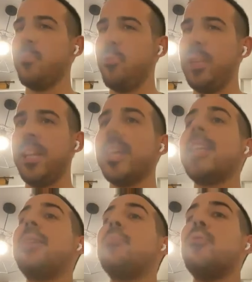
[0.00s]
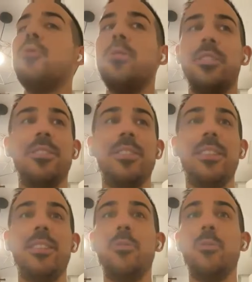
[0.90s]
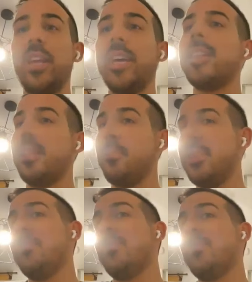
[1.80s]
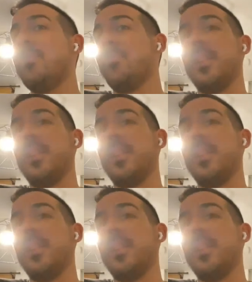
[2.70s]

une agence immobilière qui me euh, contacte et qui me